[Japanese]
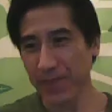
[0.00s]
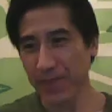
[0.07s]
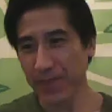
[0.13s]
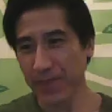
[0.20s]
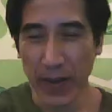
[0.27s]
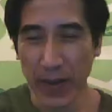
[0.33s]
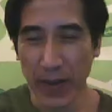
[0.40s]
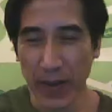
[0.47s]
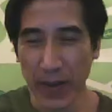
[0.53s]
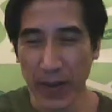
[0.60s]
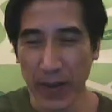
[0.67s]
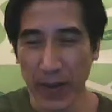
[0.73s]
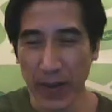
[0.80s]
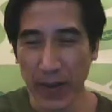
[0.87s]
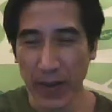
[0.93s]
それは何か
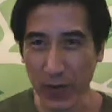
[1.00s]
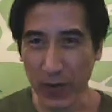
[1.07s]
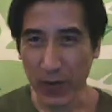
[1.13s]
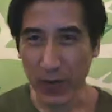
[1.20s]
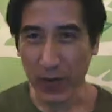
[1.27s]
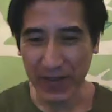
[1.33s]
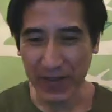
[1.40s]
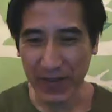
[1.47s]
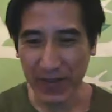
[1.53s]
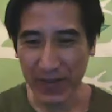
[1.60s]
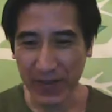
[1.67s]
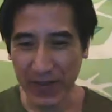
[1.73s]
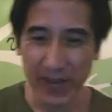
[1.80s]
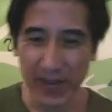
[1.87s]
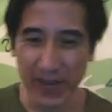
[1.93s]

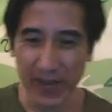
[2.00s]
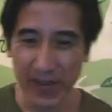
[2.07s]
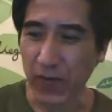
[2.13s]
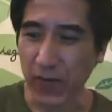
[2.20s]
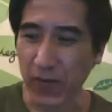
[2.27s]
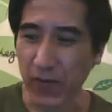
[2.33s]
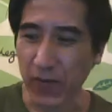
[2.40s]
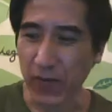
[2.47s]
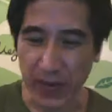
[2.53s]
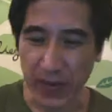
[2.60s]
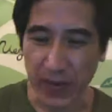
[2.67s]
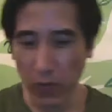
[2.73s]
と言いますと